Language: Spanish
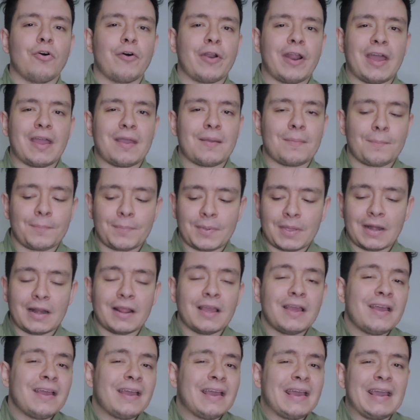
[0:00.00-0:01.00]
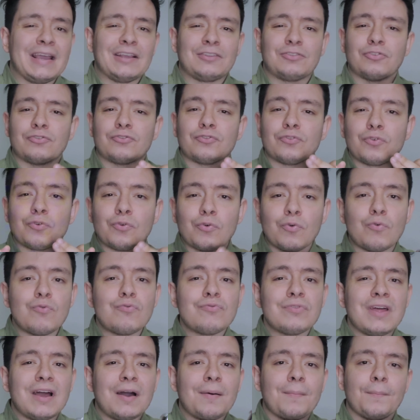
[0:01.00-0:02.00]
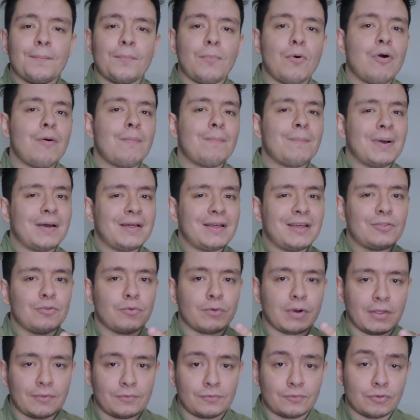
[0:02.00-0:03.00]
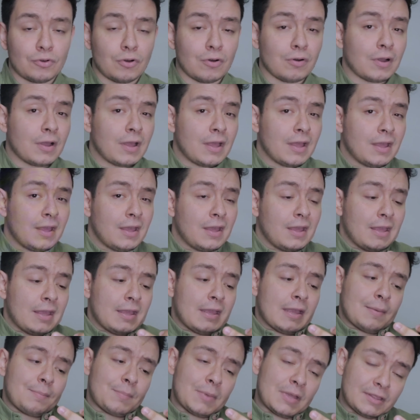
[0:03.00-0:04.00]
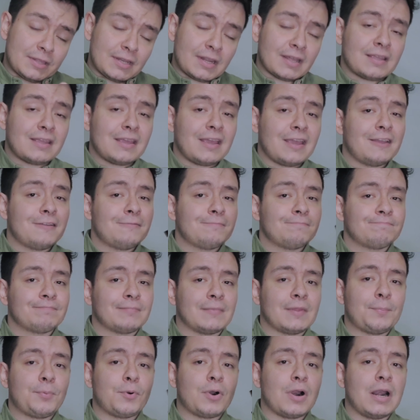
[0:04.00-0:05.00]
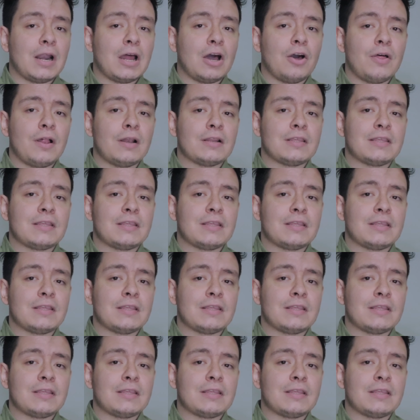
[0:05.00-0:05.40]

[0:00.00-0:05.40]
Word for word: horas en piel. Esto es una bomba de duración. Mientras que por el lado de